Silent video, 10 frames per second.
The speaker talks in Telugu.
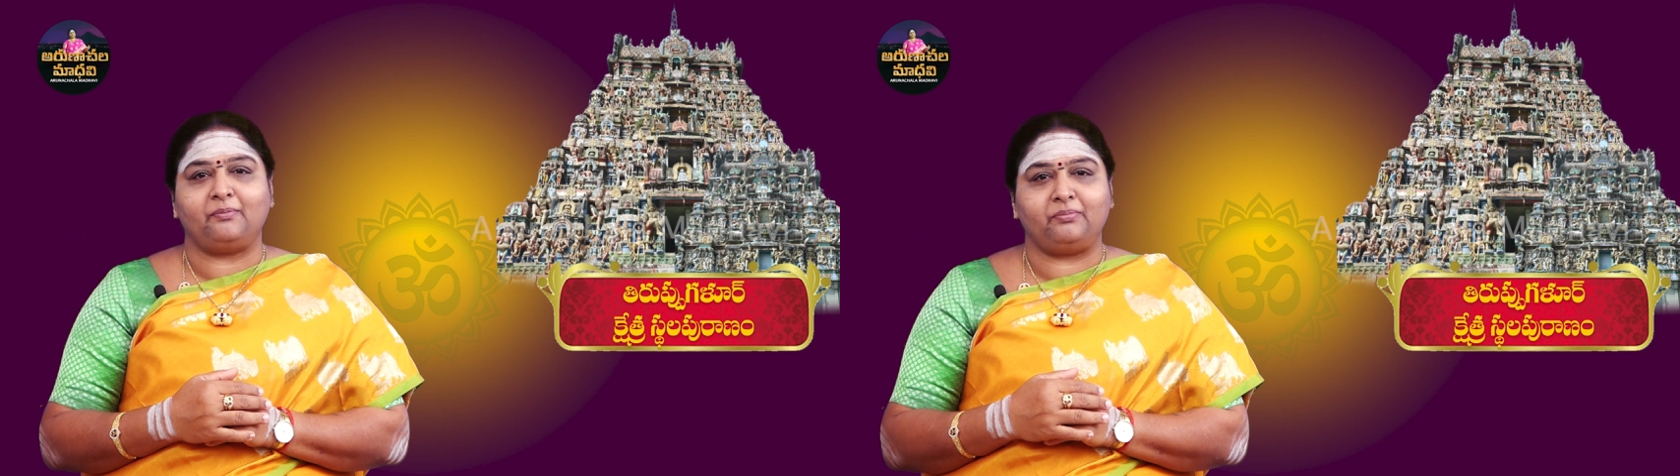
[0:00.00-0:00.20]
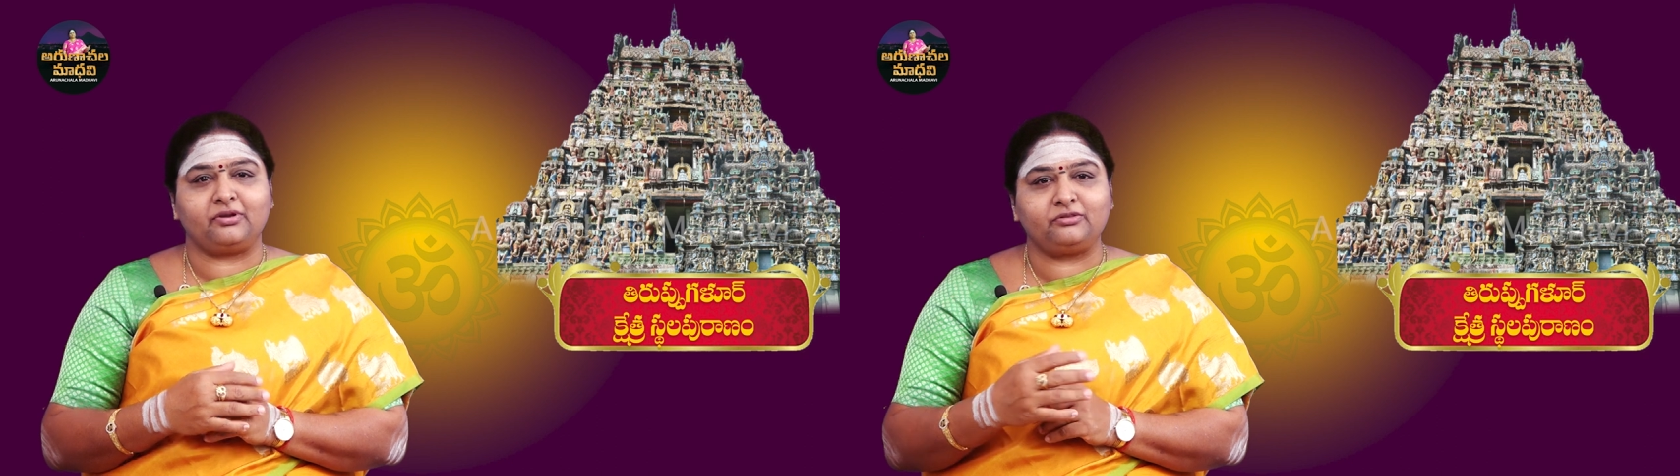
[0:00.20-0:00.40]

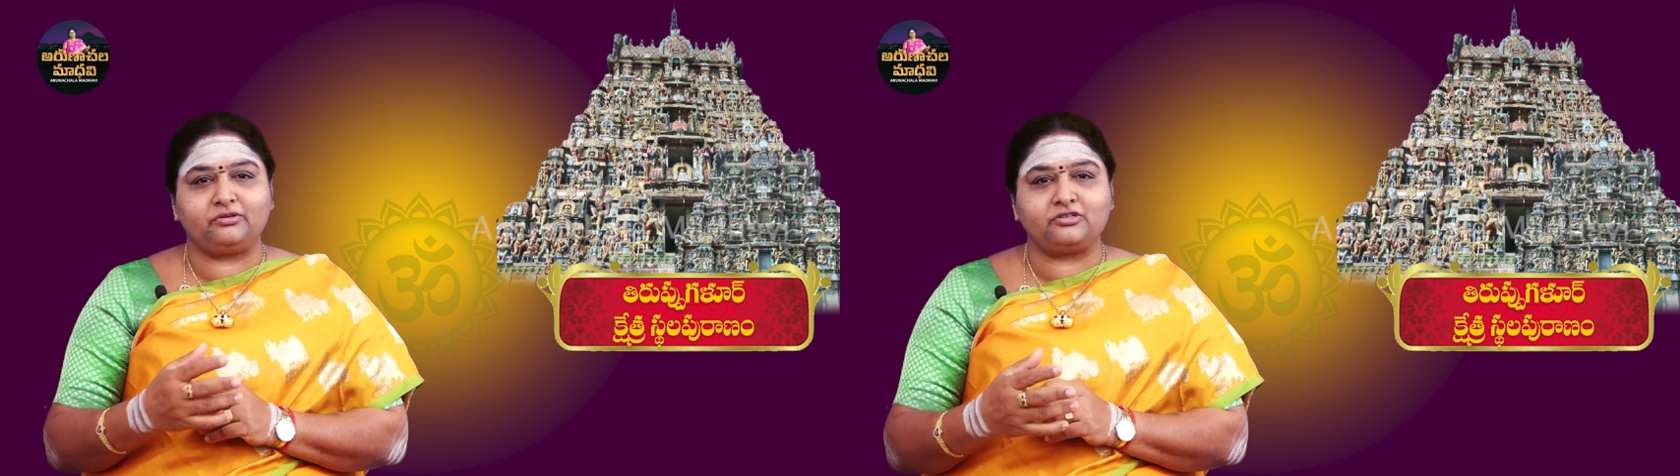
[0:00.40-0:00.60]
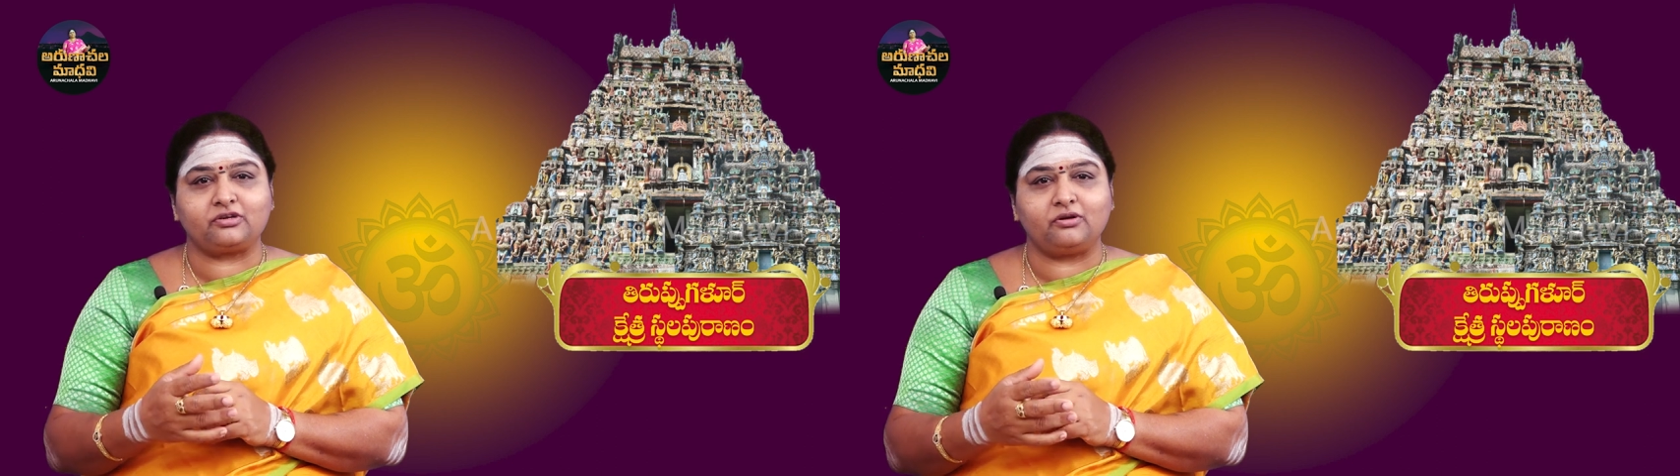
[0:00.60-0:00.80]
అప్పర్
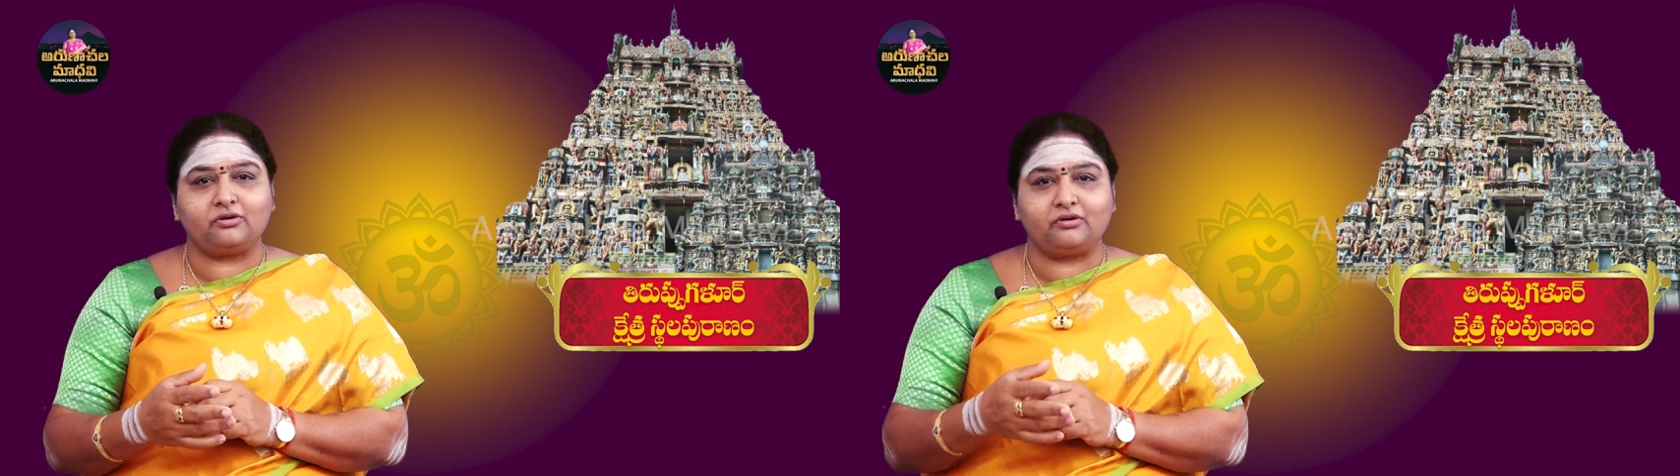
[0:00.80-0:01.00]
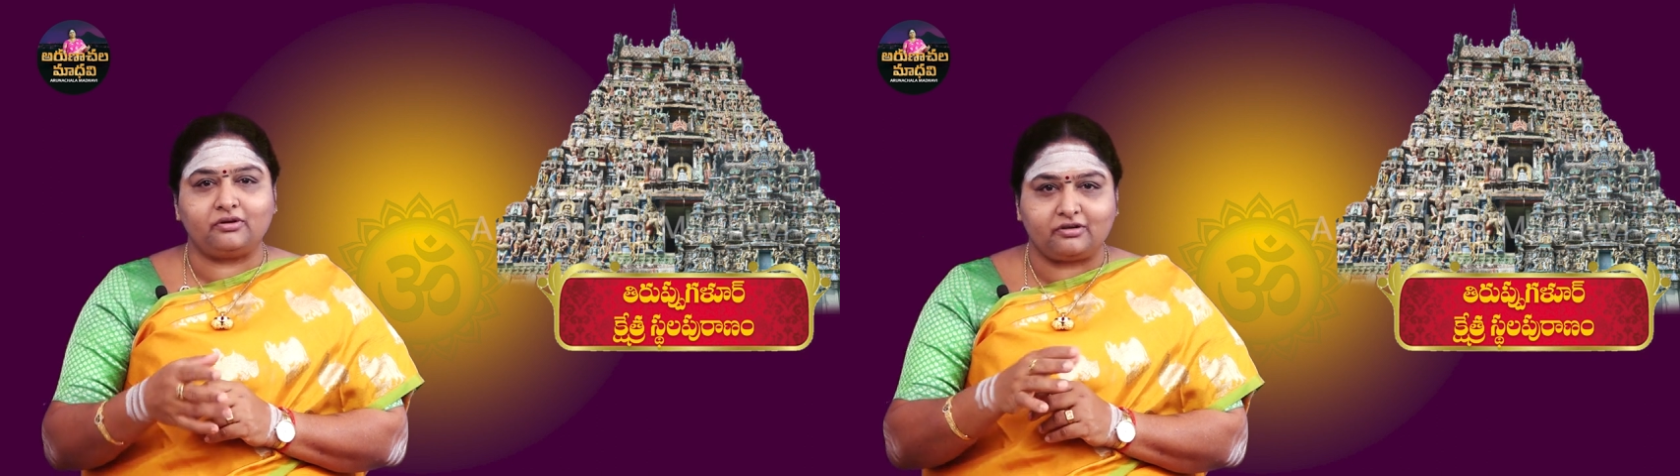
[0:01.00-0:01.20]
దృష్టిలో
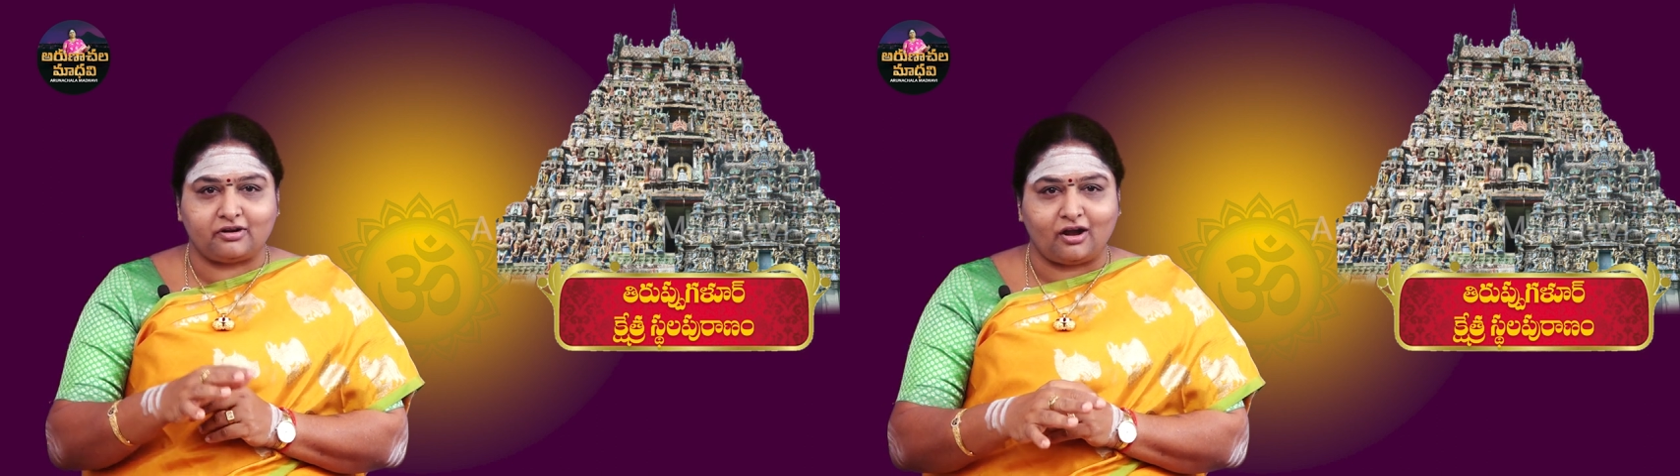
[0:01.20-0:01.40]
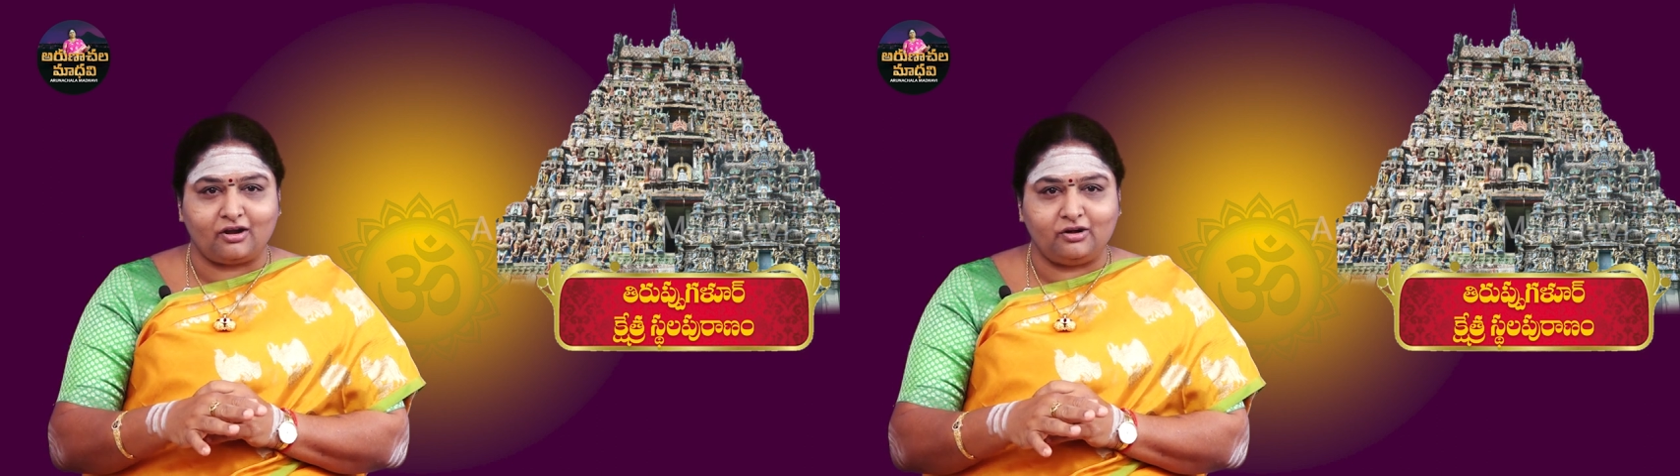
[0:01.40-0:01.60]

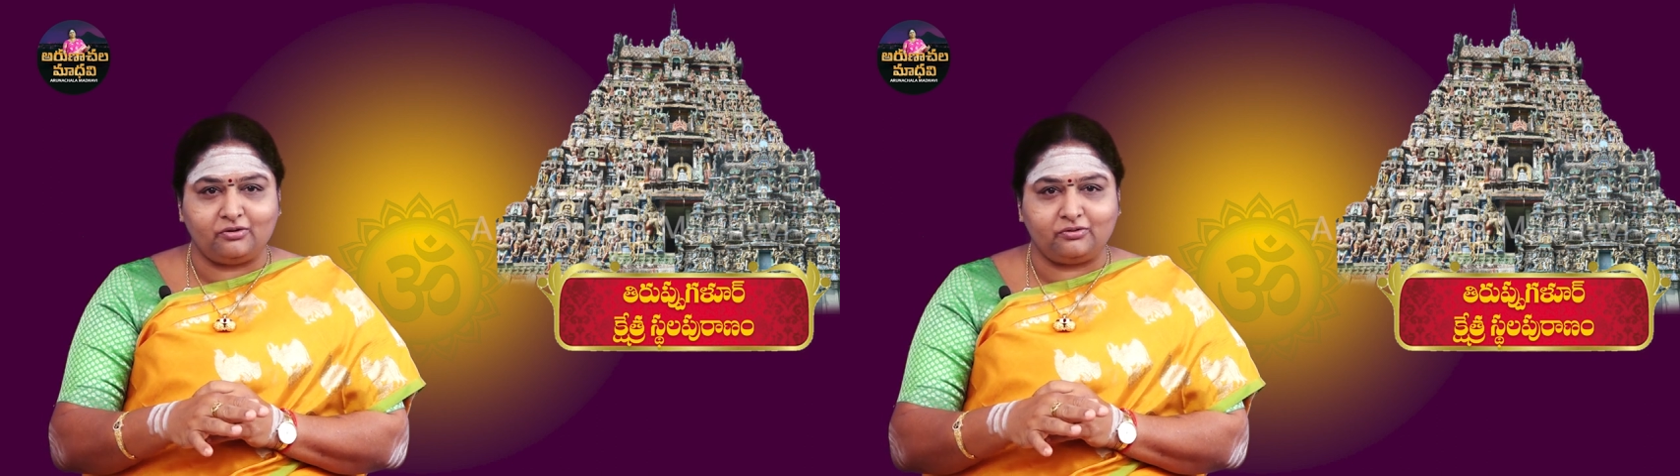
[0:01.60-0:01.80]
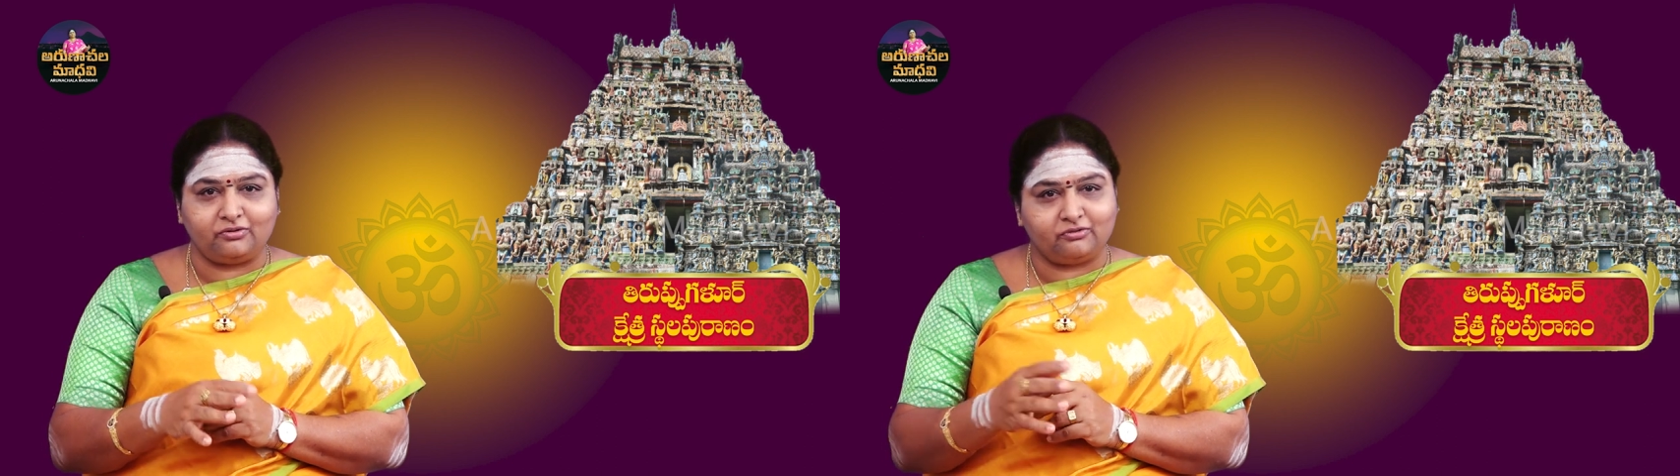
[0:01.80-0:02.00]
రాళ్ళు